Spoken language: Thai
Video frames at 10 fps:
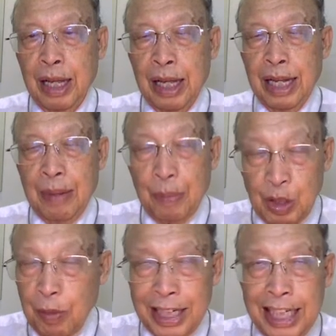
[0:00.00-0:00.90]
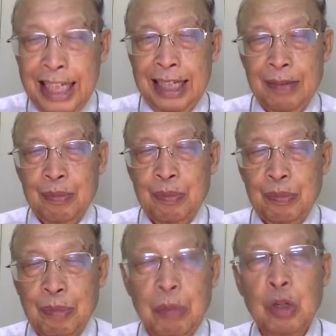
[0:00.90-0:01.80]
แต่ปัจจุบันนี้มั
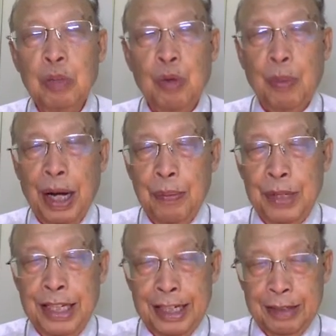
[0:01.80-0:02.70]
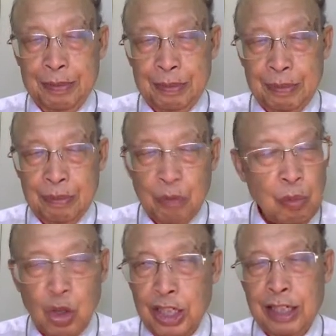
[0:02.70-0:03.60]
นมดบอกพระคัมภีร์บุมด
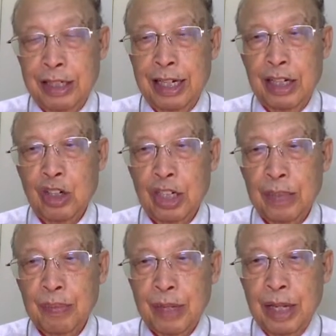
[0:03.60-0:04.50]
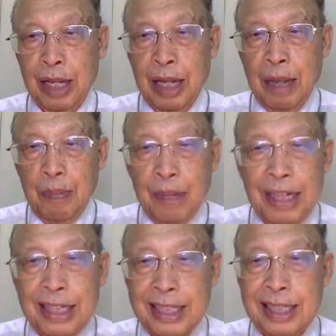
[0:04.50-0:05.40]
แน่นอน เป็นหนัง
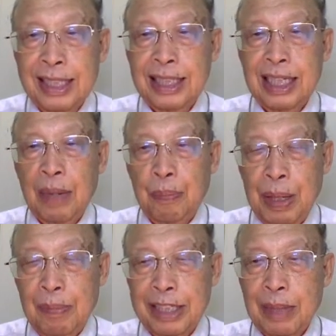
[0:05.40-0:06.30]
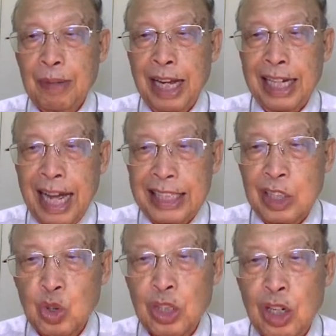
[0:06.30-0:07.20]
สือที่ได้พิมพ์และจำหน่ายหลายที่สุ
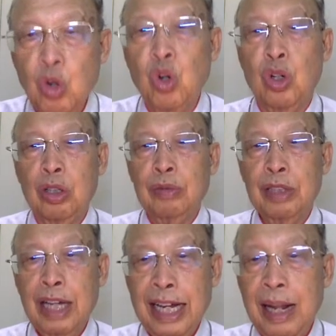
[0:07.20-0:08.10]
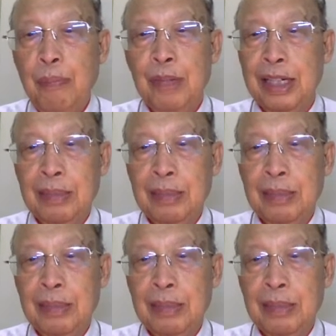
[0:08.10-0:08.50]
ดในโลก อันดับหนึ่ง